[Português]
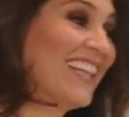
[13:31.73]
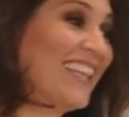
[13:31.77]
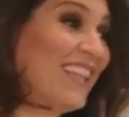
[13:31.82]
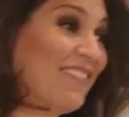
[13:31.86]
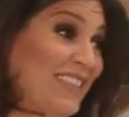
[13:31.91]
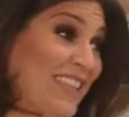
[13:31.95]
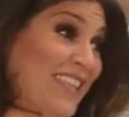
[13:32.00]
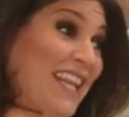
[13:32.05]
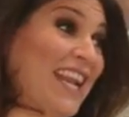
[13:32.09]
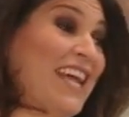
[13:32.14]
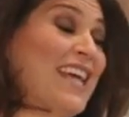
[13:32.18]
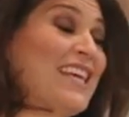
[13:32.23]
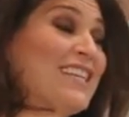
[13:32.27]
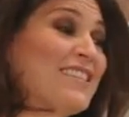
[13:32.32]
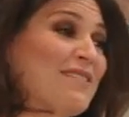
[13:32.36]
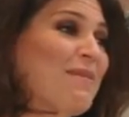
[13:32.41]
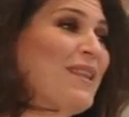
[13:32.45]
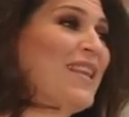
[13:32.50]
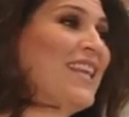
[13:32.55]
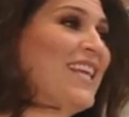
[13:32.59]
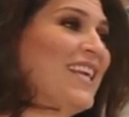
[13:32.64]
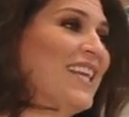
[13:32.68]
é ele é teve verdade.
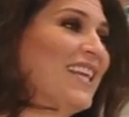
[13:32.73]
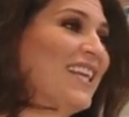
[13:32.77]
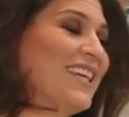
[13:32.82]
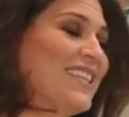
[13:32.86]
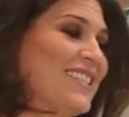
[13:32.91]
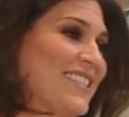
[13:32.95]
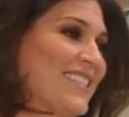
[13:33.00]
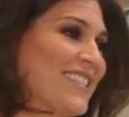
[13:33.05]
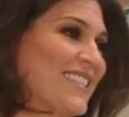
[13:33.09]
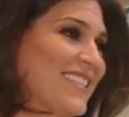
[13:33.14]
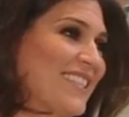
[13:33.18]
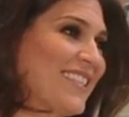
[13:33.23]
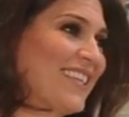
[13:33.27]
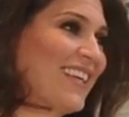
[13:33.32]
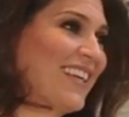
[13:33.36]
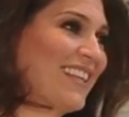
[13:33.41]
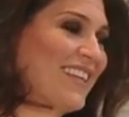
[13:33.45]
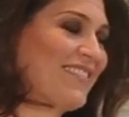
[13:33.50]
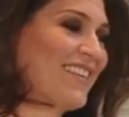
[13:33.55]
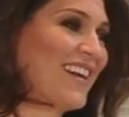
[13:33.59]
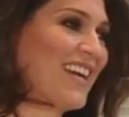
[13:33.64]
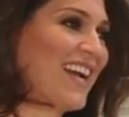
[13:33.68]
Teve três meninas.
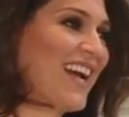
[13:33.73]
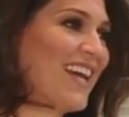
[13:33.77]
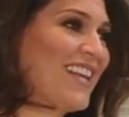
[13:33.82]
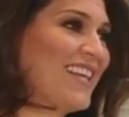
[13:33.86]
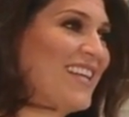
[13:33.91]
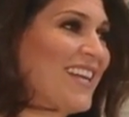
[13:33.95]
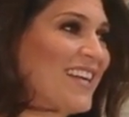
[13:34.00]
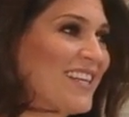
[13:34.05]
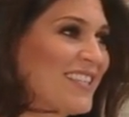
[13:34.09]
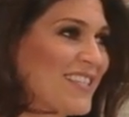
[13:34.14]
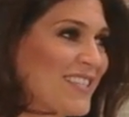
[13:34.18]
Isso. Teve a Karina, a